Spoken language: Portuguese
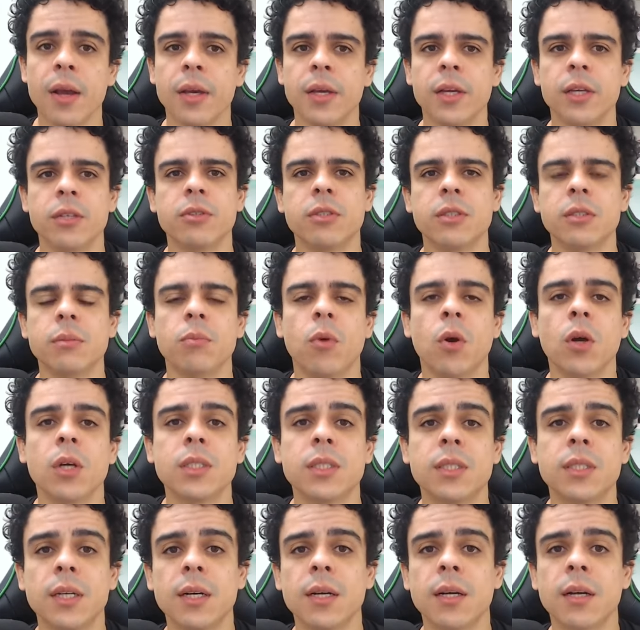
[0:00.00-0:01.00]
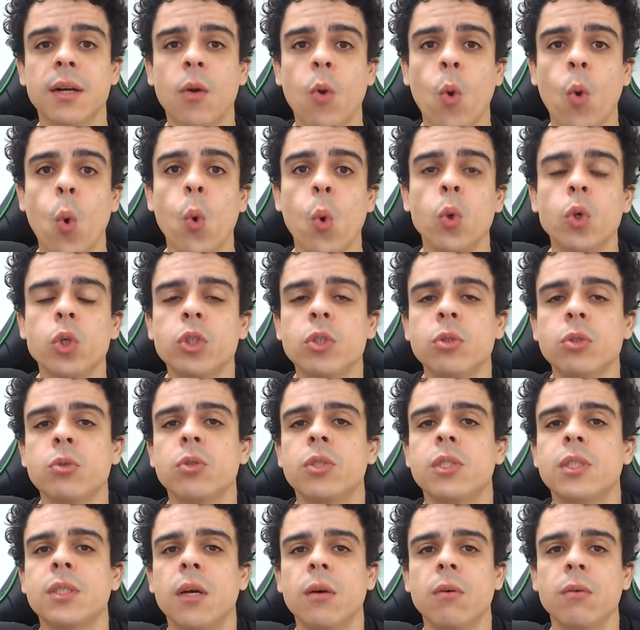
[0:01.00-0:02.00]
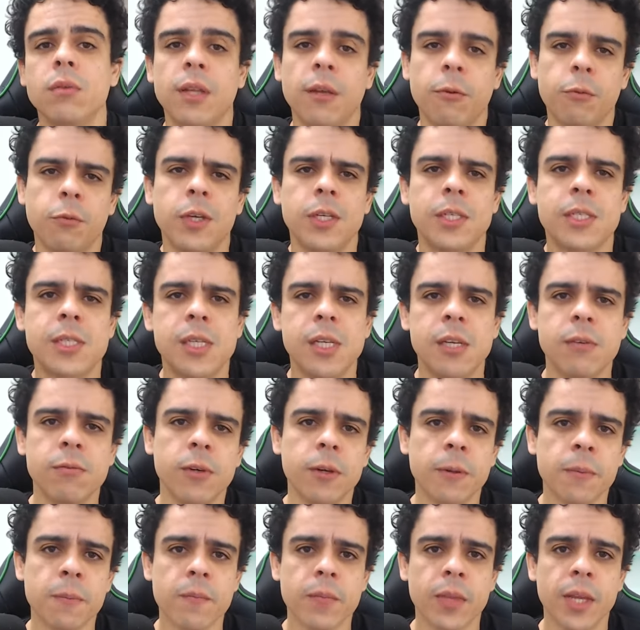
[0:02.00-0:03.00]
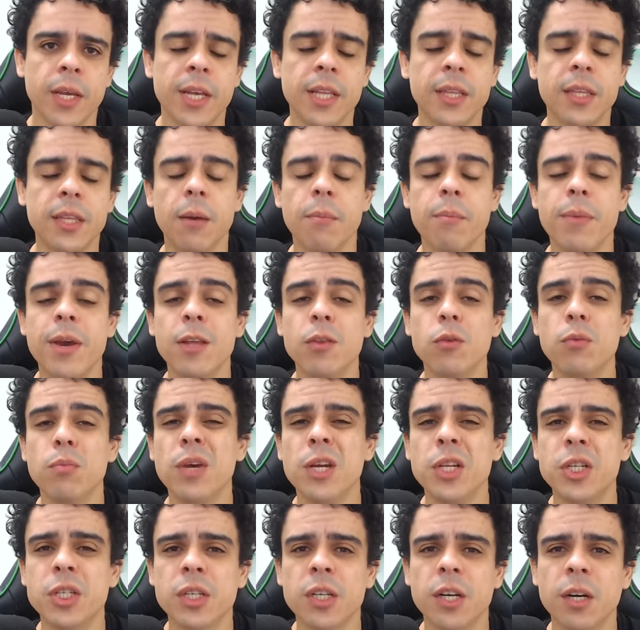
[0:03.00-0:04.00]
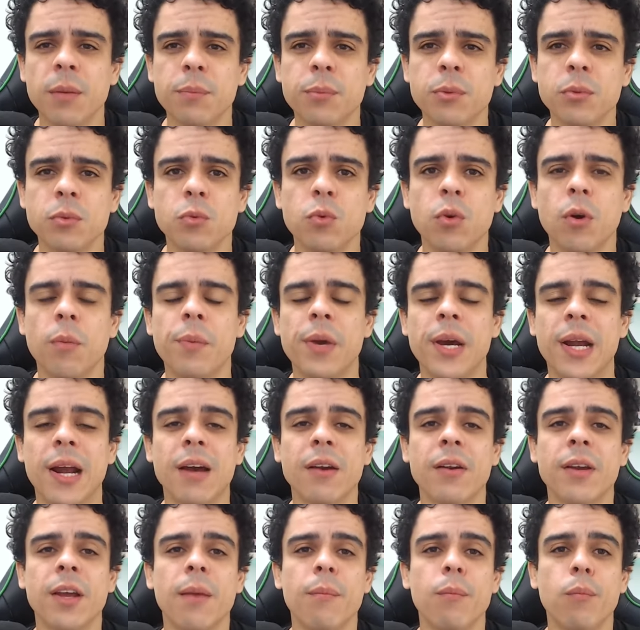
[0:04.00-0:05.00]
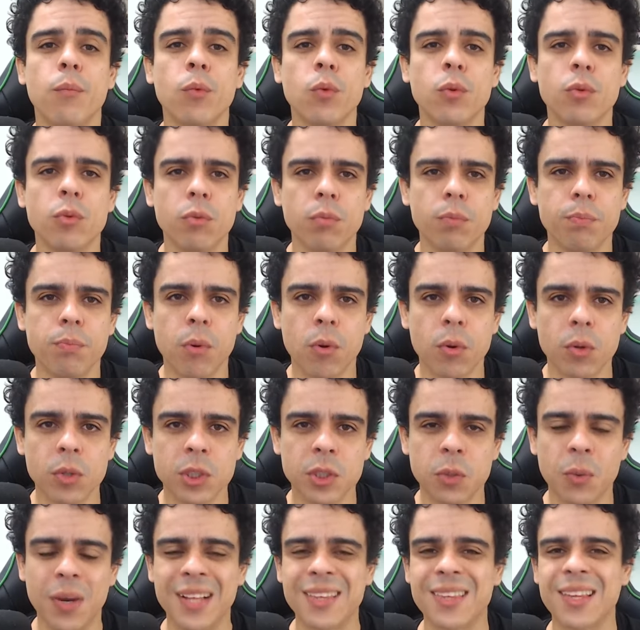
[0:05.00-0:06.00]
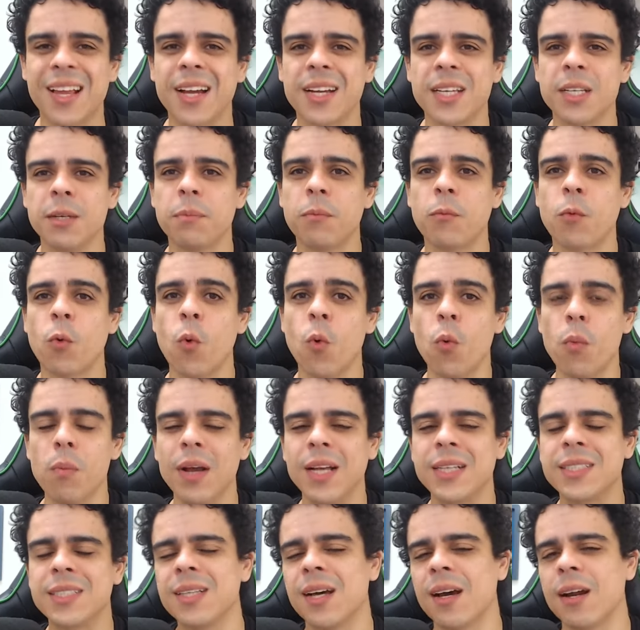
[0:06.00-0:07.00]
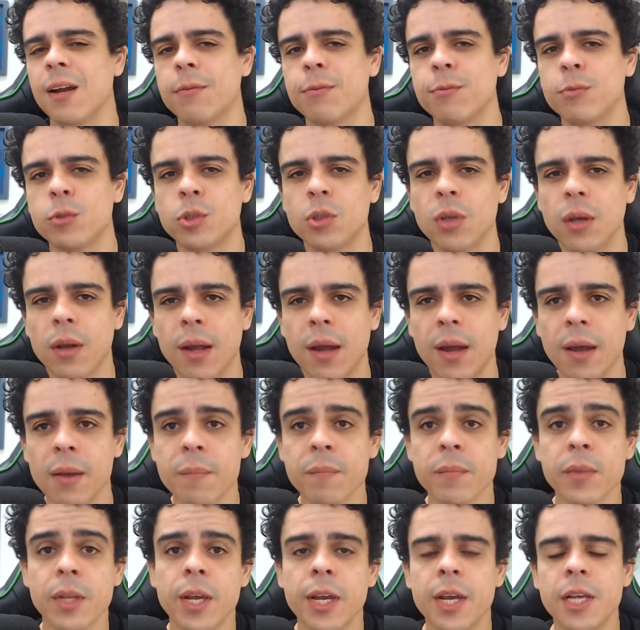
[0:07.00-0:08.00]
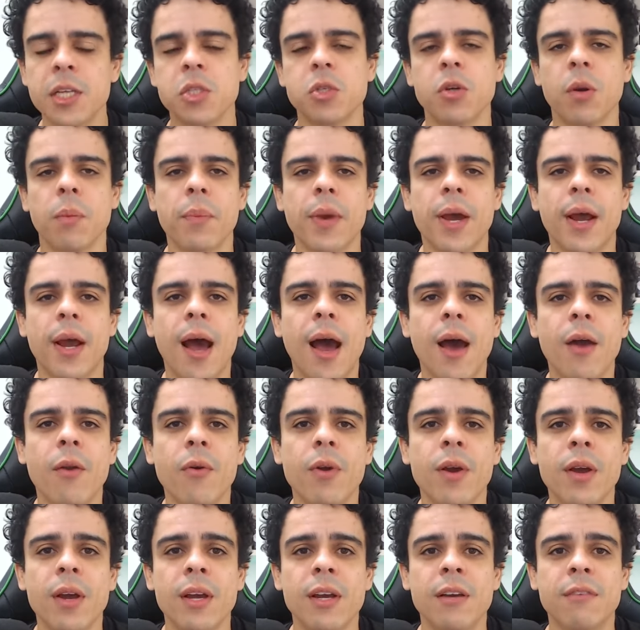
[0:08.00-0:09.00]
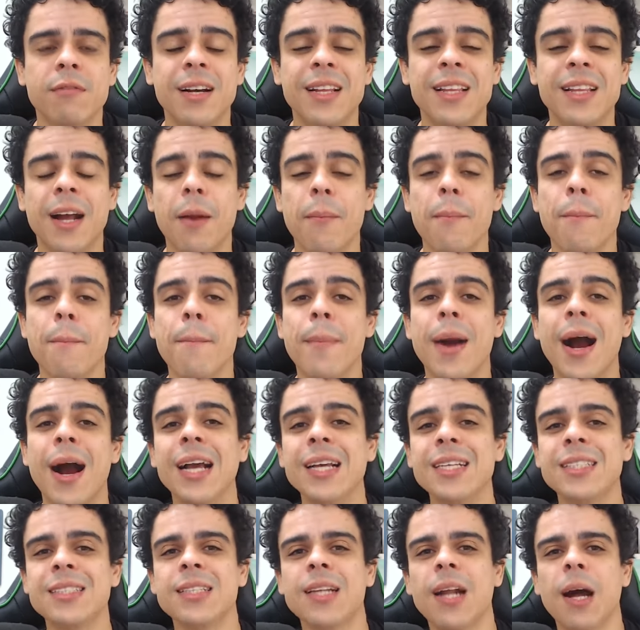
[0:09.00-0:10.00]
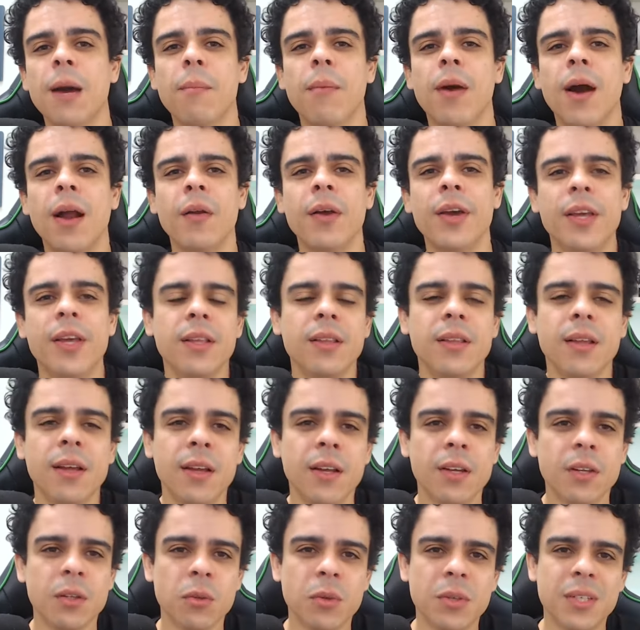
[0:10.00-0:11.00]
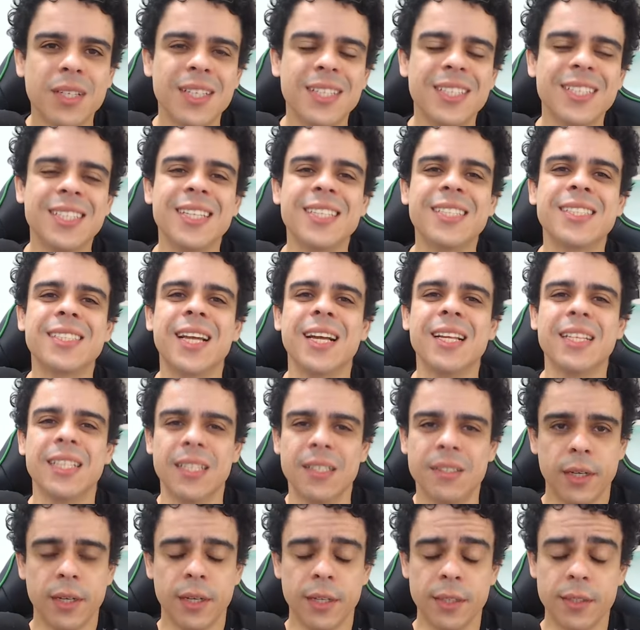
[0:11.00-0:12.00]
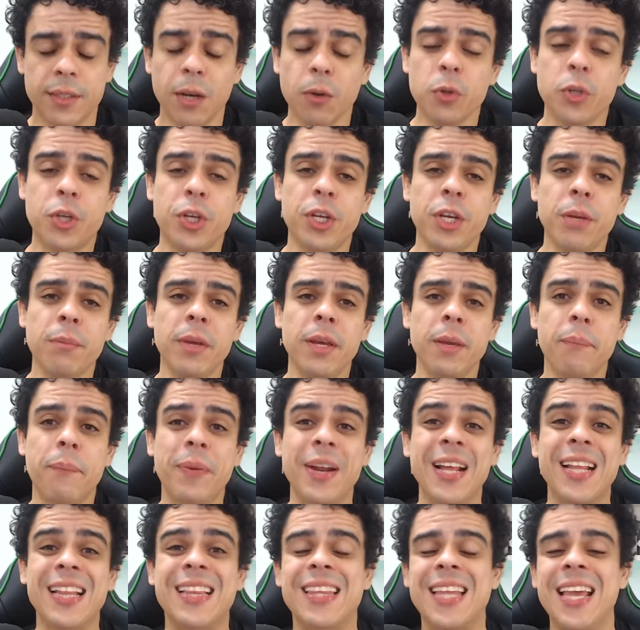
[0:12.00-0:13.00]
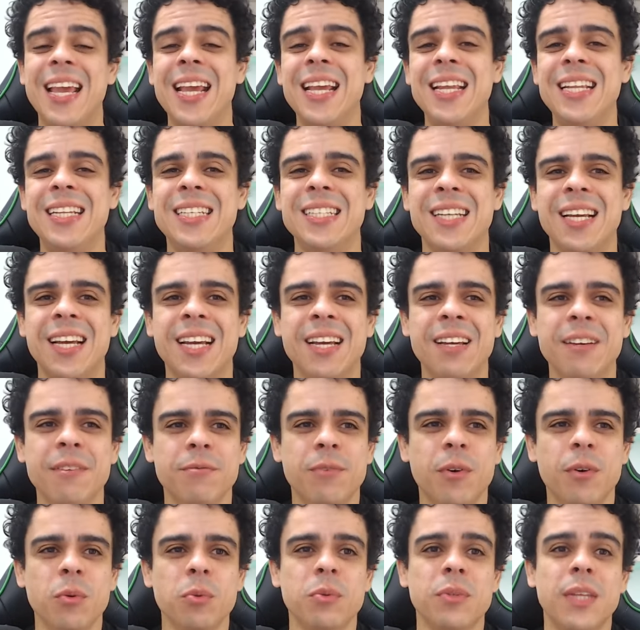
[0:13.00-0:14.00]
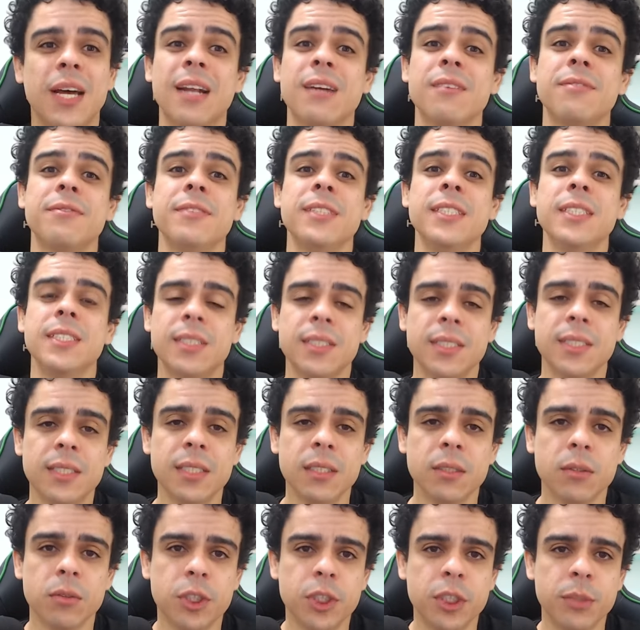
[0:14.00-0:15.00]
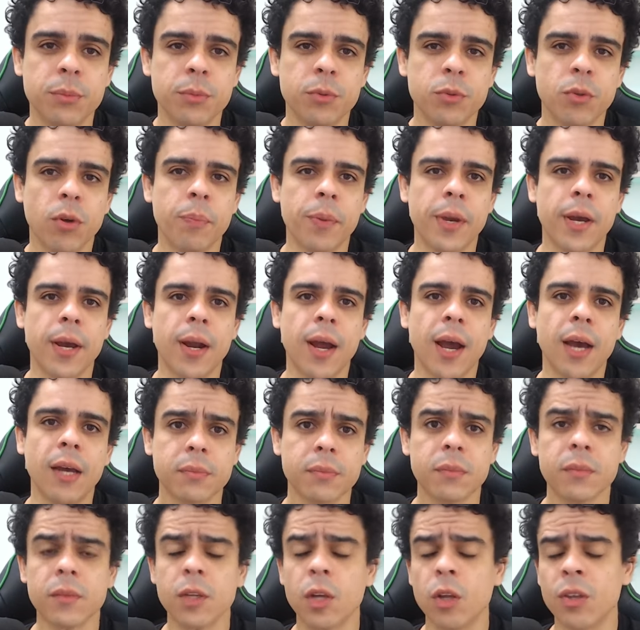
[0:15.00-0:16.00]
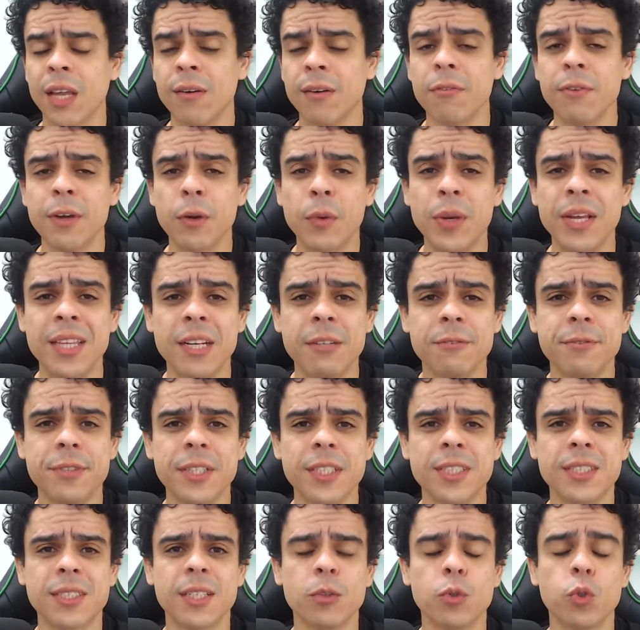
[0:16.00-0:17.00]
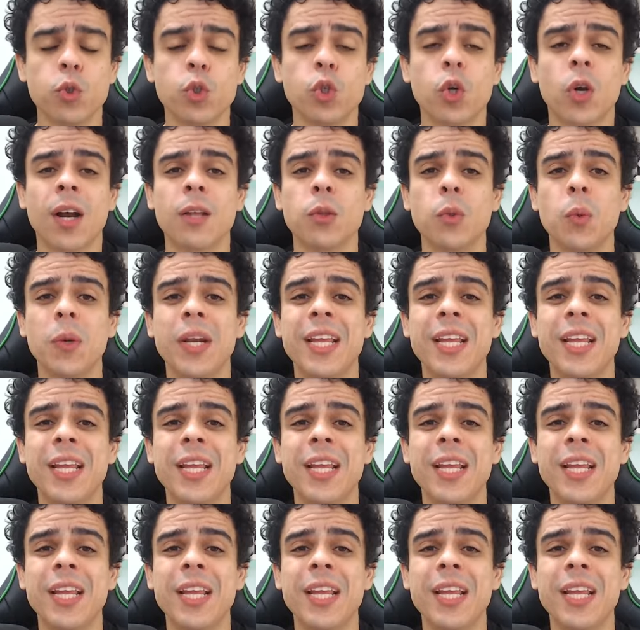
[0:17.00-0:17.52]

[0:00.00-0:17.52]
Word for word: Isso se mostra construção defensiva e também do meio de campo do Operário, que é muito bom. Se o ataque começar a funcionar, esse Operário vai dar mais trabalho ainda do que já está dando. Então o time pretende né, voltar a vencer o time do Operário. Tava vendo uma entrevista do jogador